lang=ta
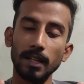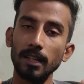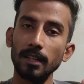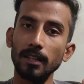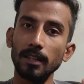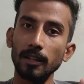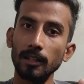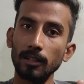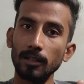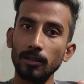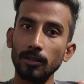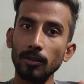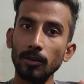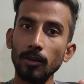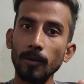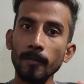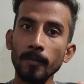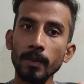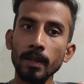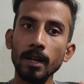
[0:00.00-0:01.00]
பார்த்திங்கன்னா
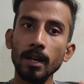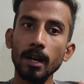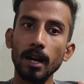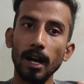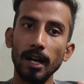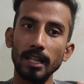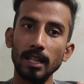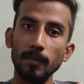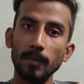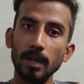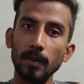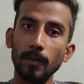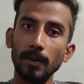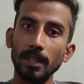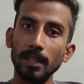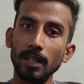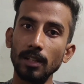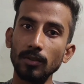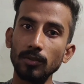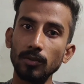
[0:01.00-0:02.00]
எர்த்தும் அதே மாதிரி
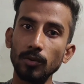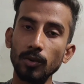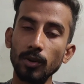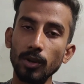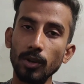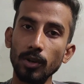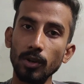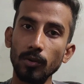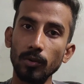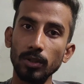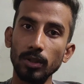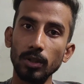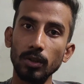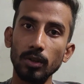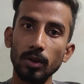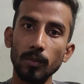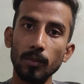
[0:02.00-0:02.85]
பார்த்திங்கன்னா சூரியனும் வந்து